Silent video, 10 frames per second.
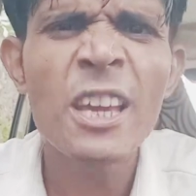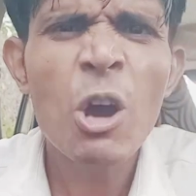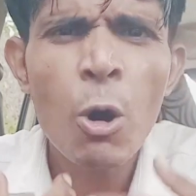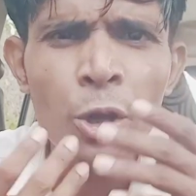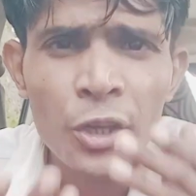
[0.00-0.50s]

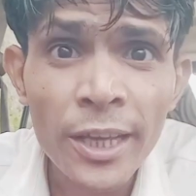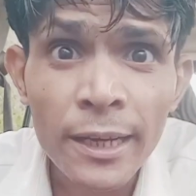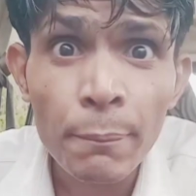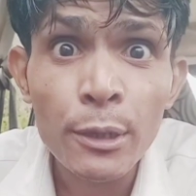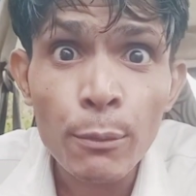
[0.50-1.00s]
और एक
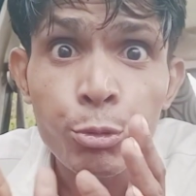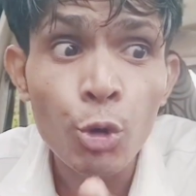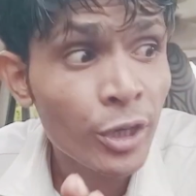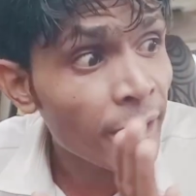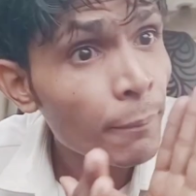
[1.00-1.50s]
अपने
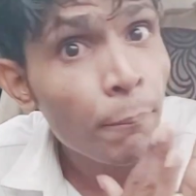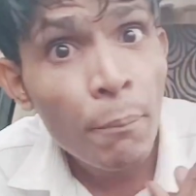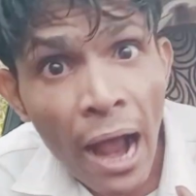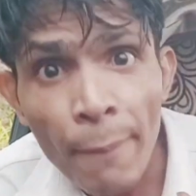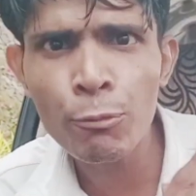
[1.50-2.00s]
भूखे
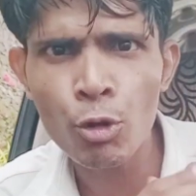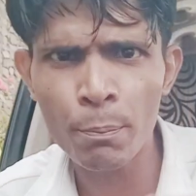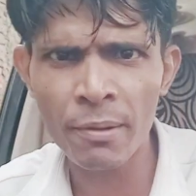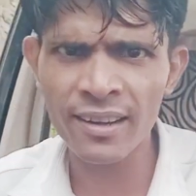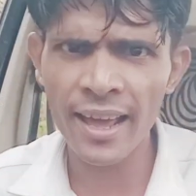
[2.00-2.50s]
बाप को
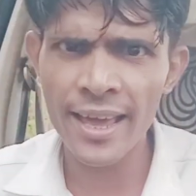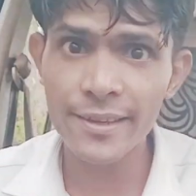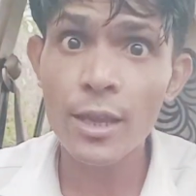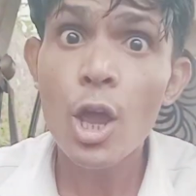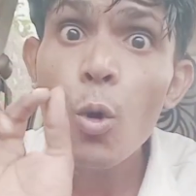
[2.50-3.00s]

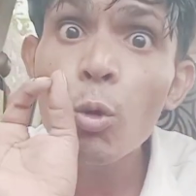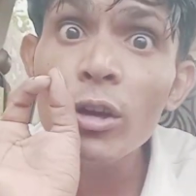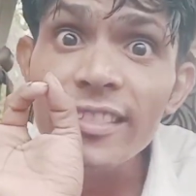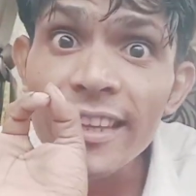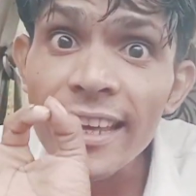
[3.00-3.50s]
पकड़ाएगी वो
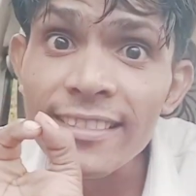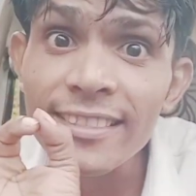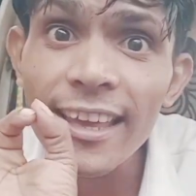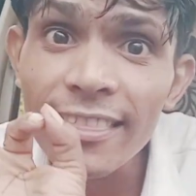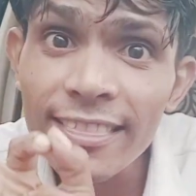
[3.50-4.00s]

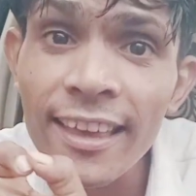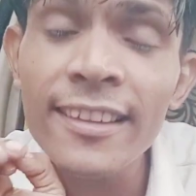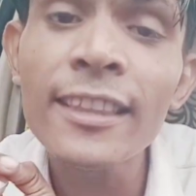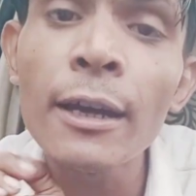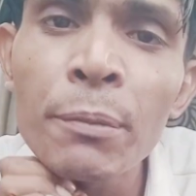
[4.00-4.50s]
देखते ही
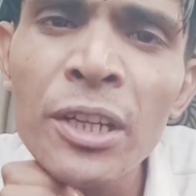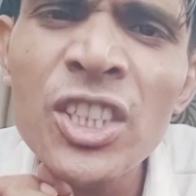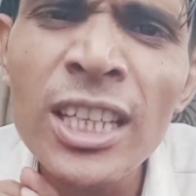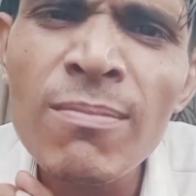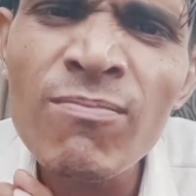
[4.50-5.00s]
देखते अपने
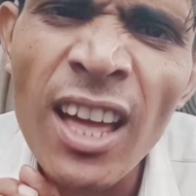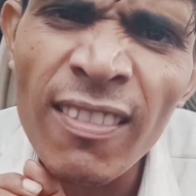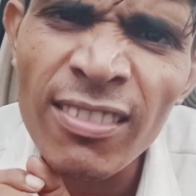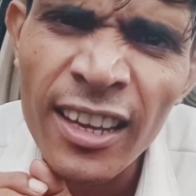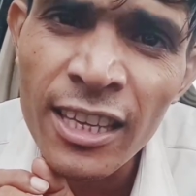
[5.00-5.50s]

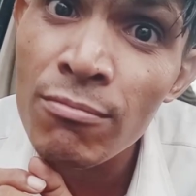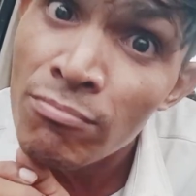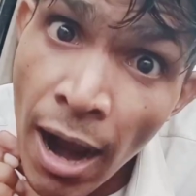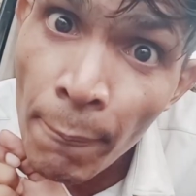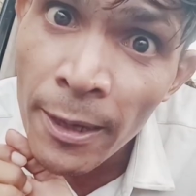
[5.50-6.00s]
जन्मदाता की
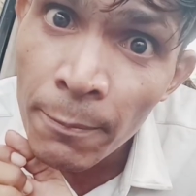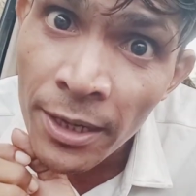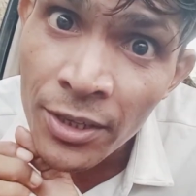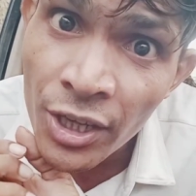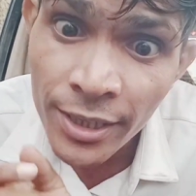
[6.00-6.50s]
माँ बन
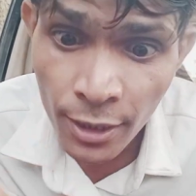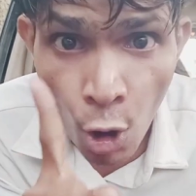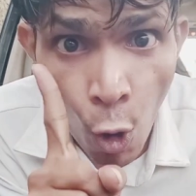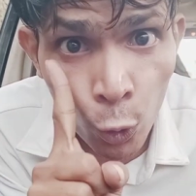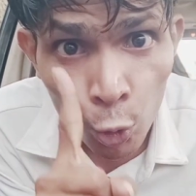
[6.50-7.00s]
बैठेगी
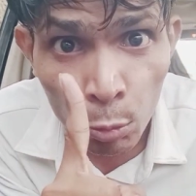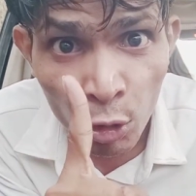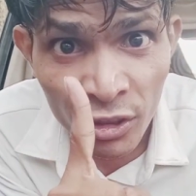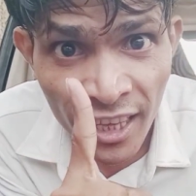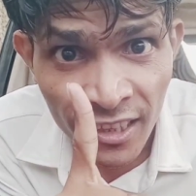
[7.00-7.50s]
और डुबो
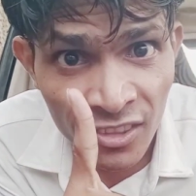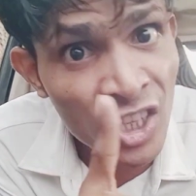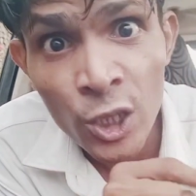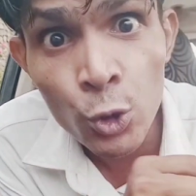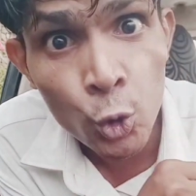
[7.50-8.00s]
देगी
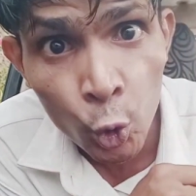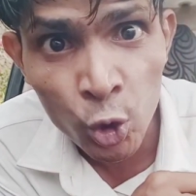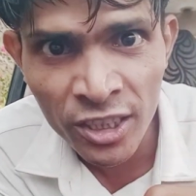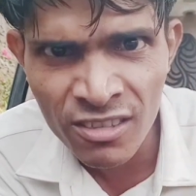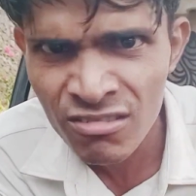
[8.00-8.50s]
इतने दूध
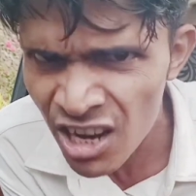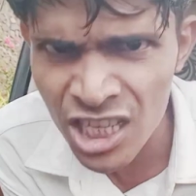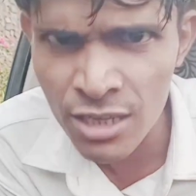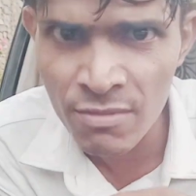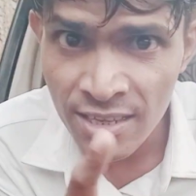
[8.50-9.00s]
की
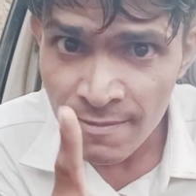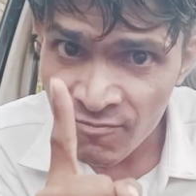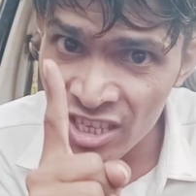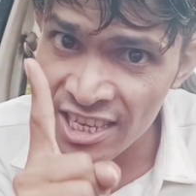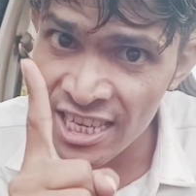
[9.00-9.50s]
कर्ज में
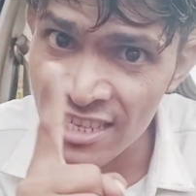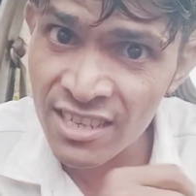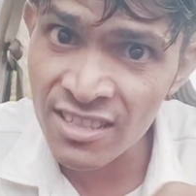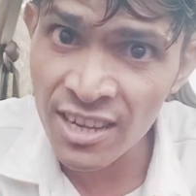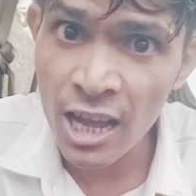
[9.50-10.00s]
कि एक
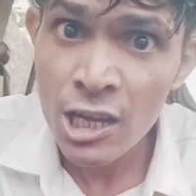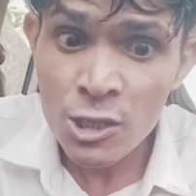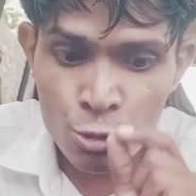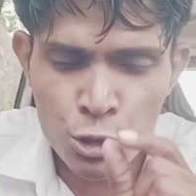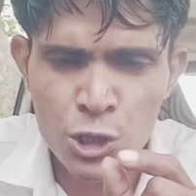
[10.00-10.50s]
कतरा
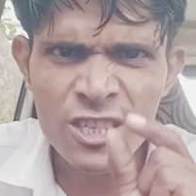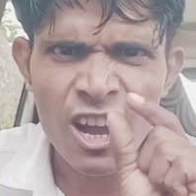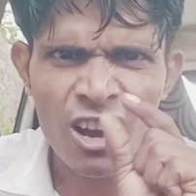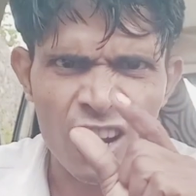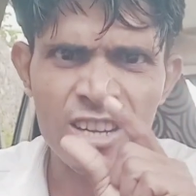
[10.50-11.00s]
दूध का
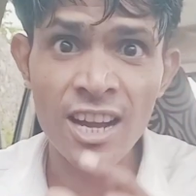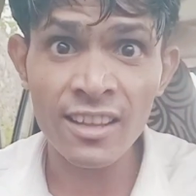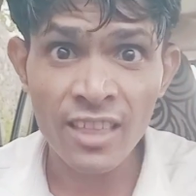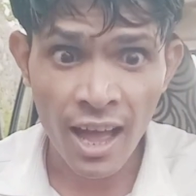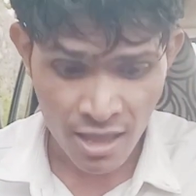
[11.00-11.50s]
हक
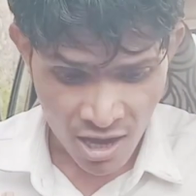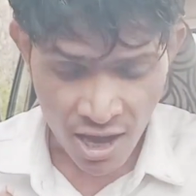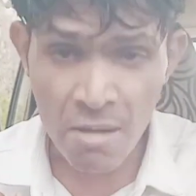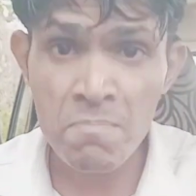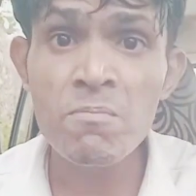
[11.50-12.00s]
अदा
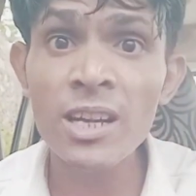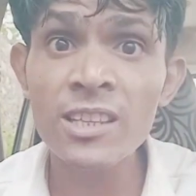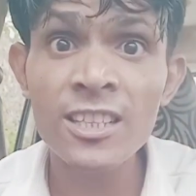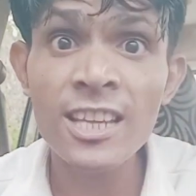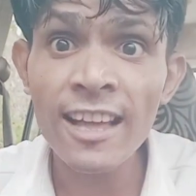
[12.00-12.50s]
हम
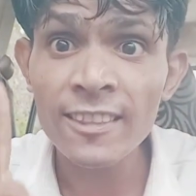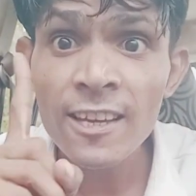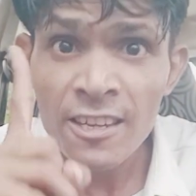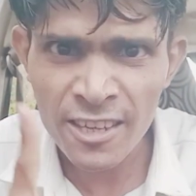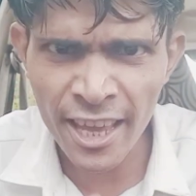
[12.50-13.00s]
मर्द जात
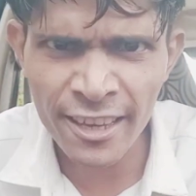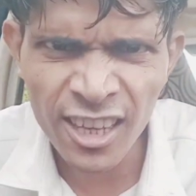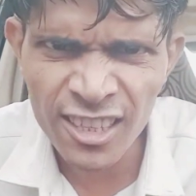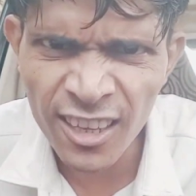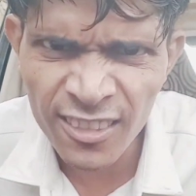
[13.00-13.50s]
नहीं
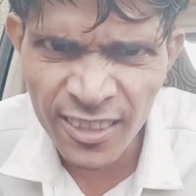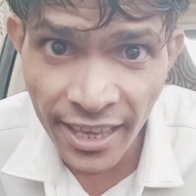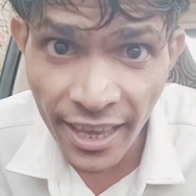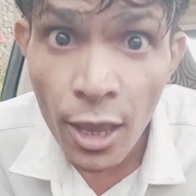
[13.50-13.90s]
कर सकते हैं